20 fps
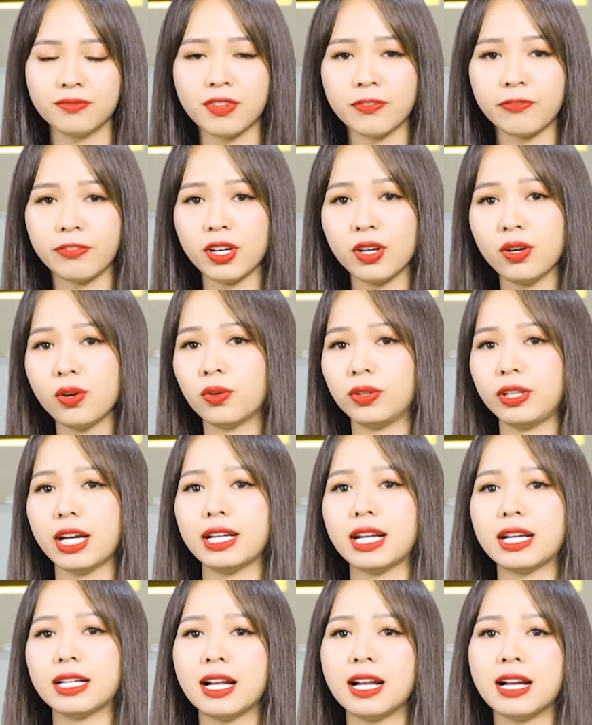Về phía hộ
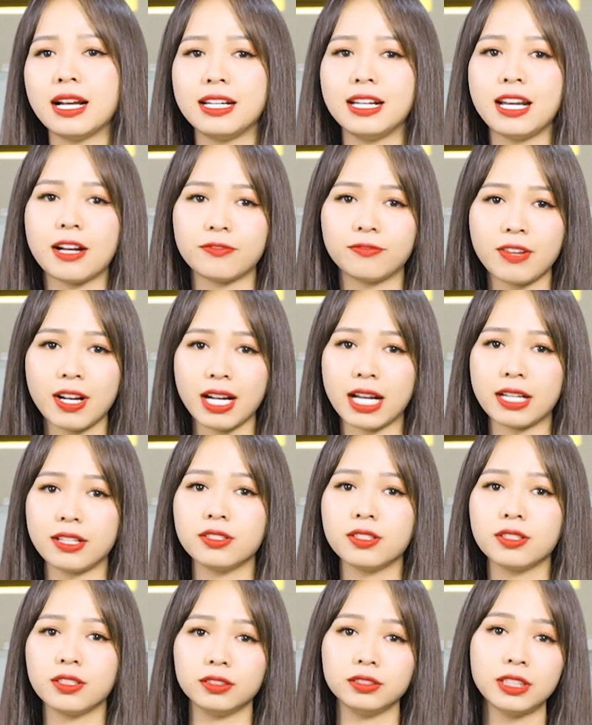gia đình, lạm phát
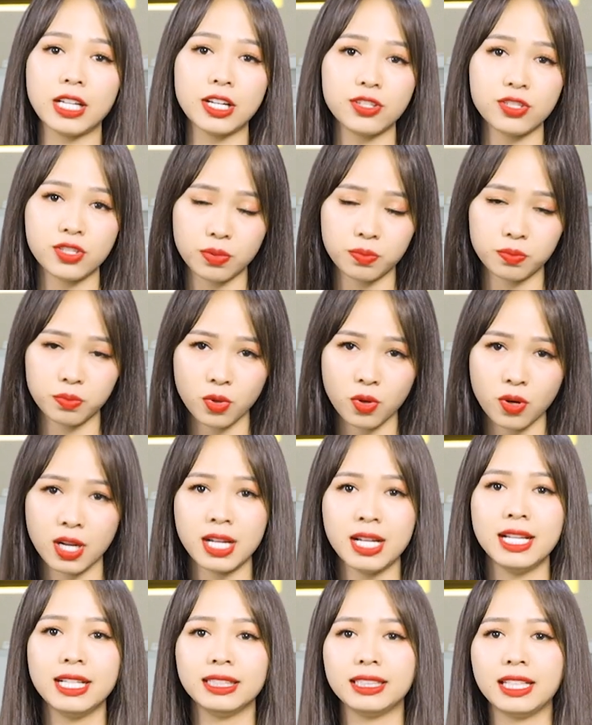ảnh hưởng đến sức mua.
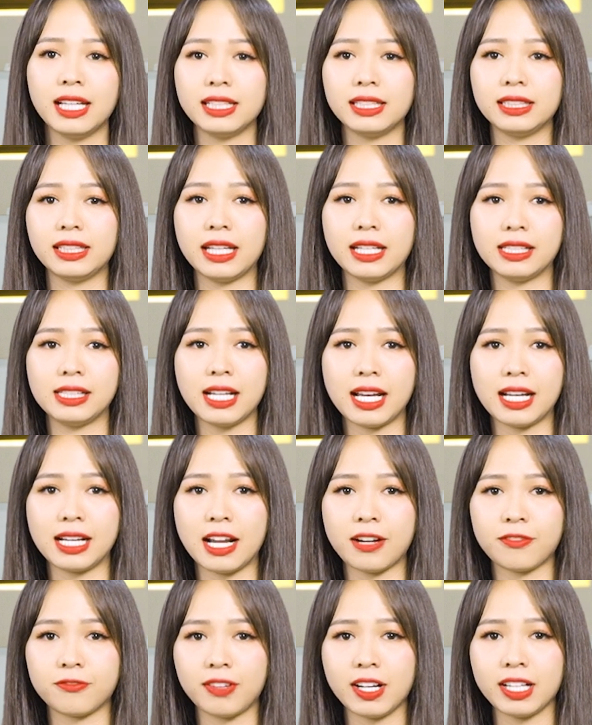Khi tỷ lệ
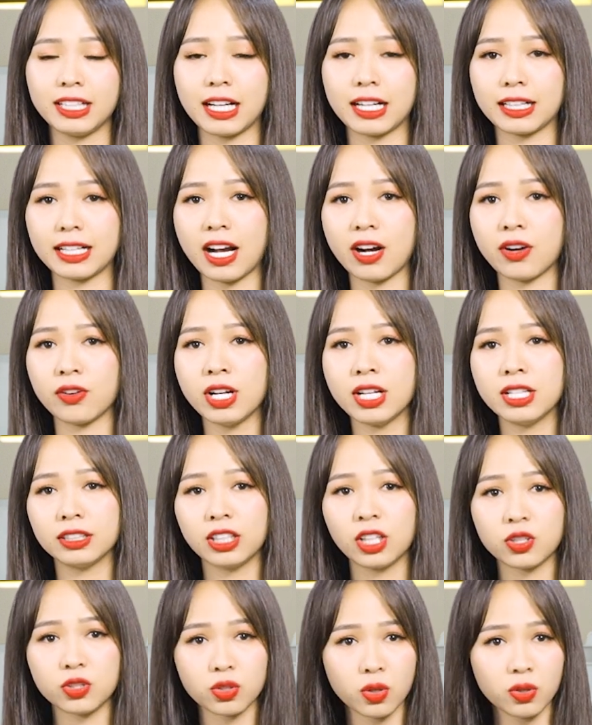lạm phát càng cao
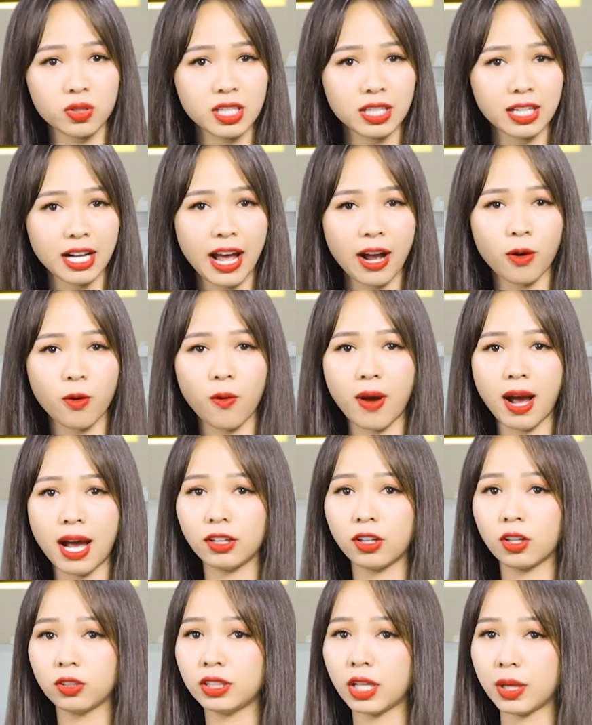thì số lượng hàng
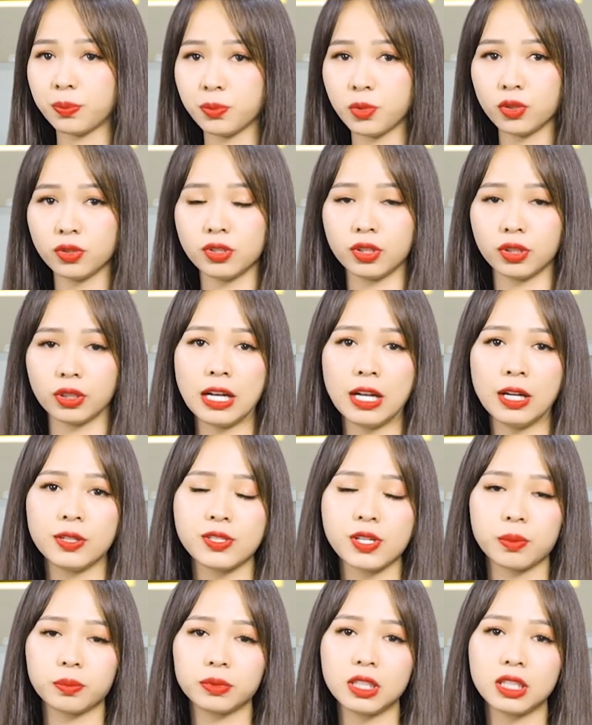hóa có thể mua được
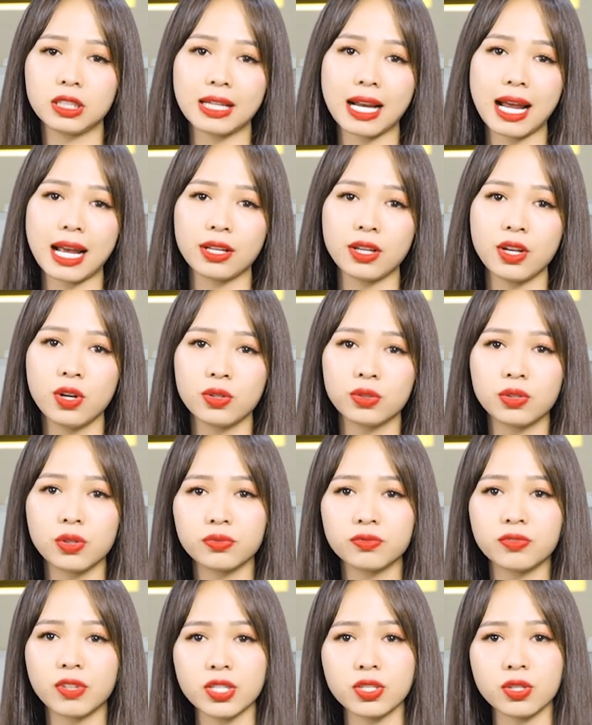trong tương lai
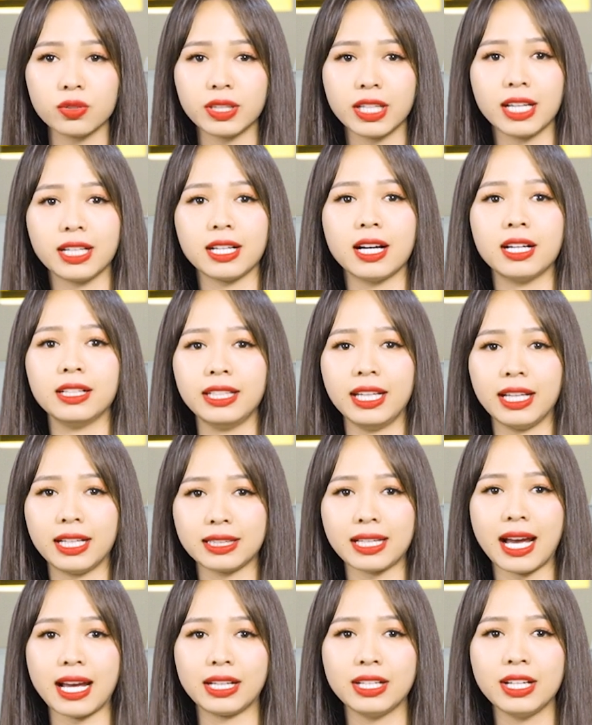cùng với số tiền ở
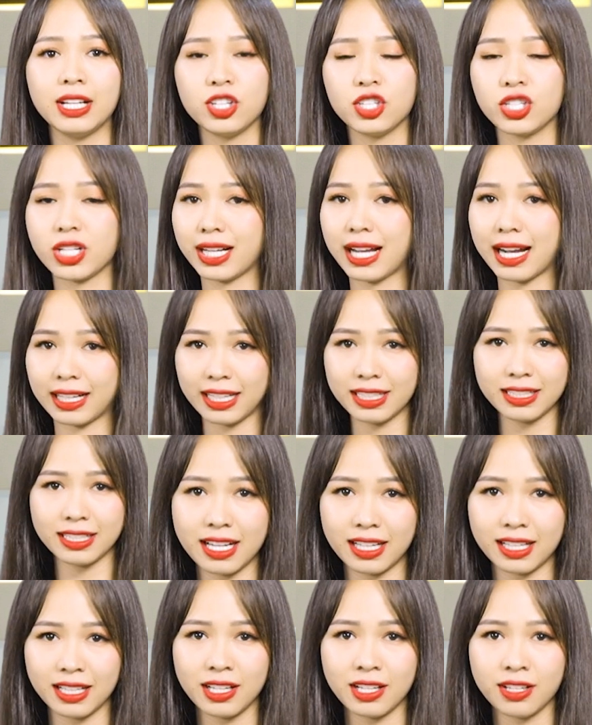hiện tại sẽ càng
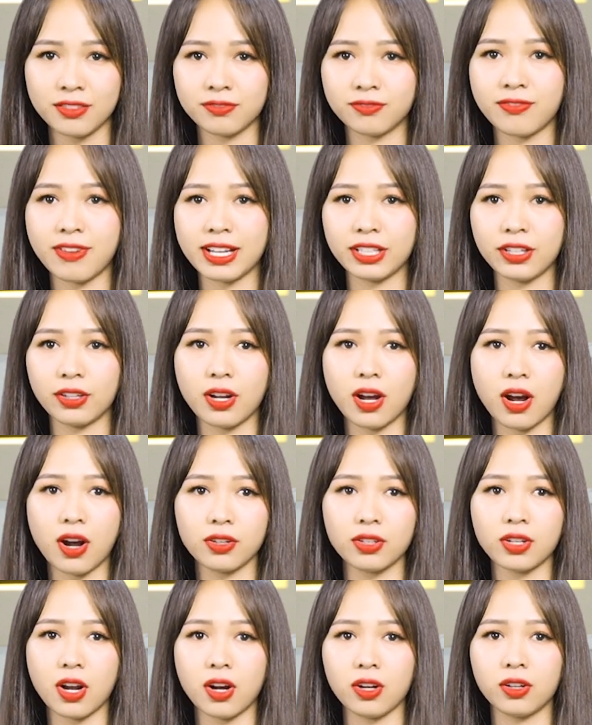đi, và do
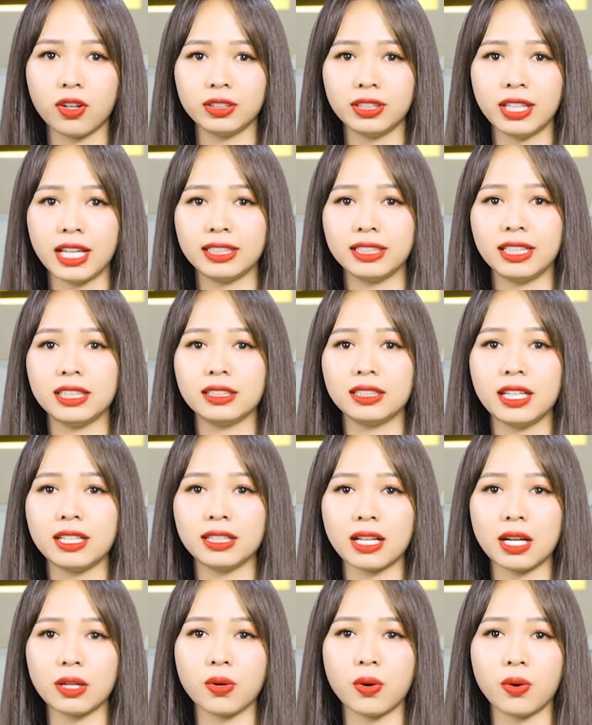đó nó có thể kích
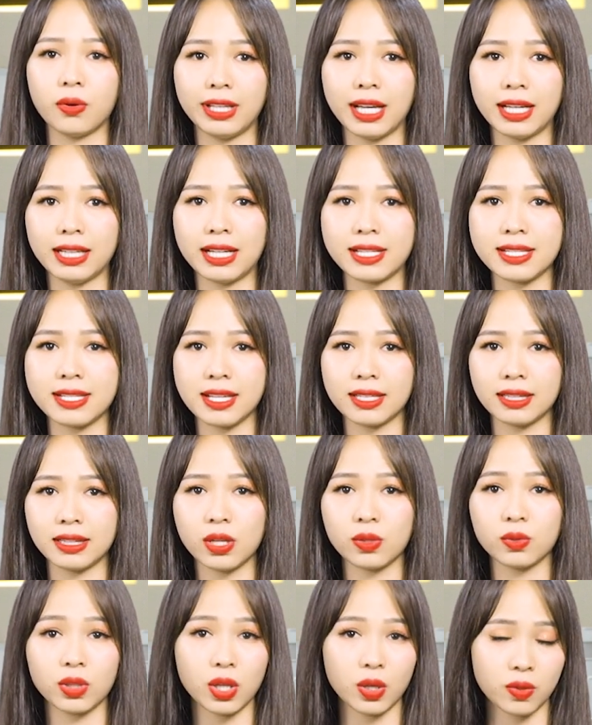thích các hộ gia đình chi
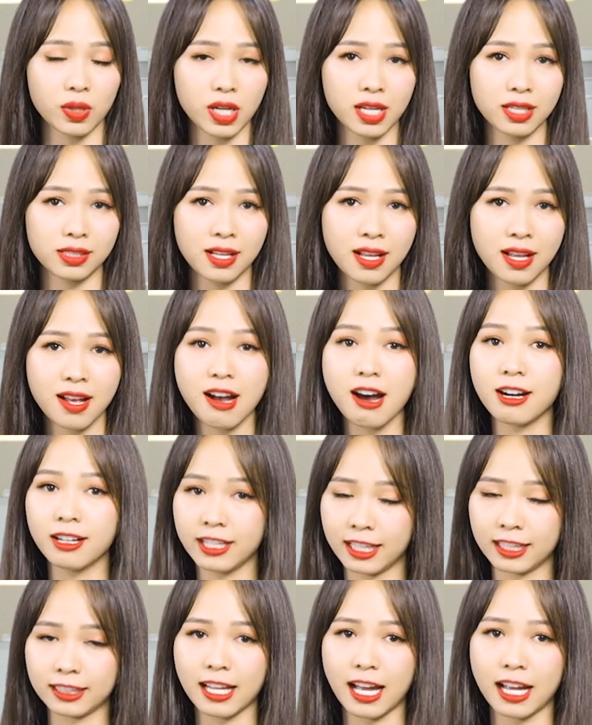tiêu nhiều hơn ở
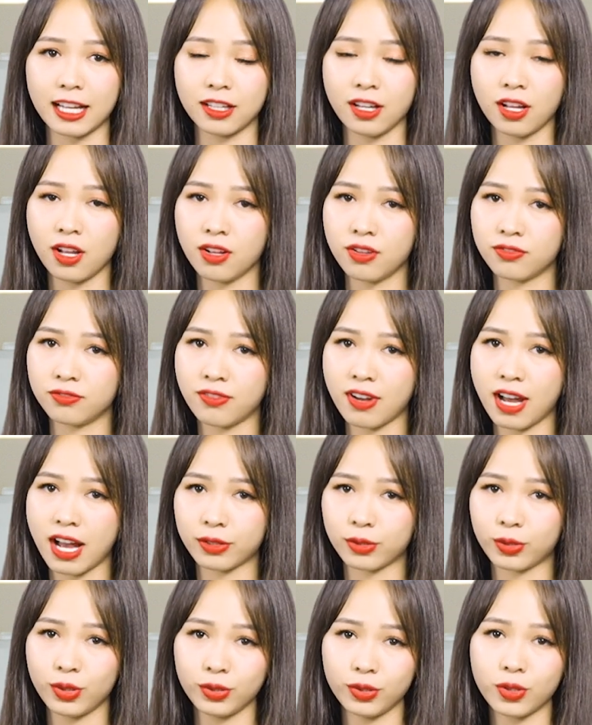hiện tại,
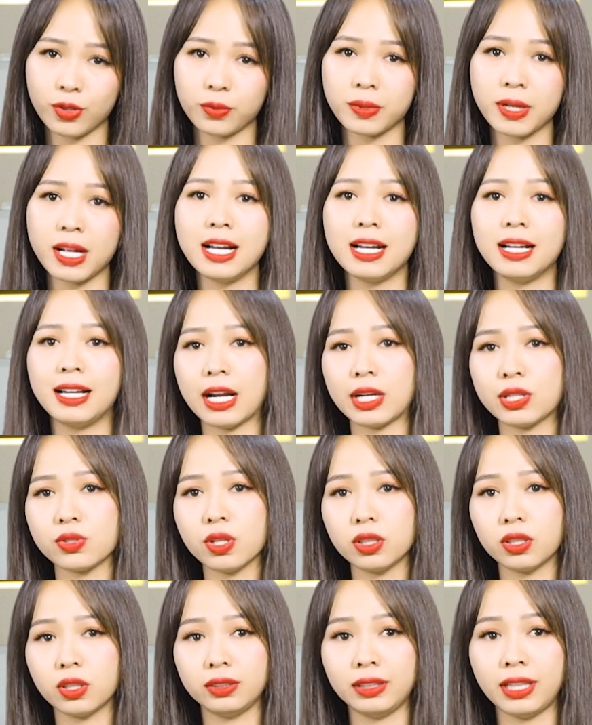và cuối cùng lãi
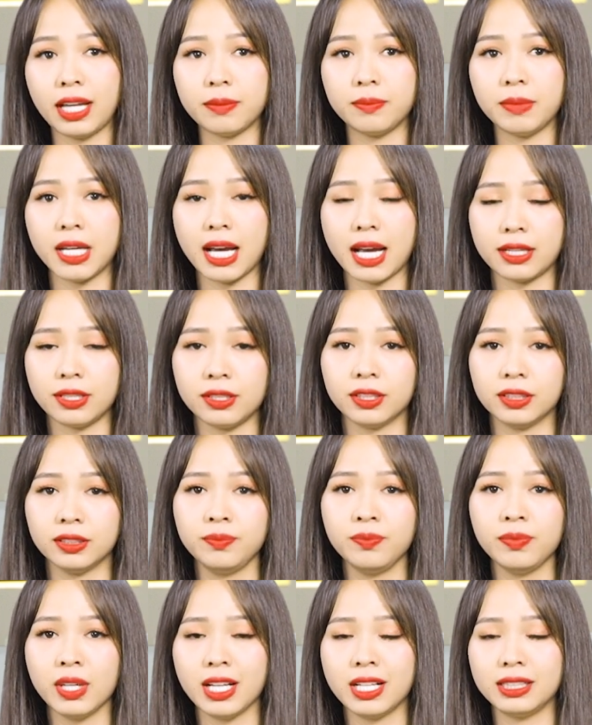suất có thể bị ảnh hưởng.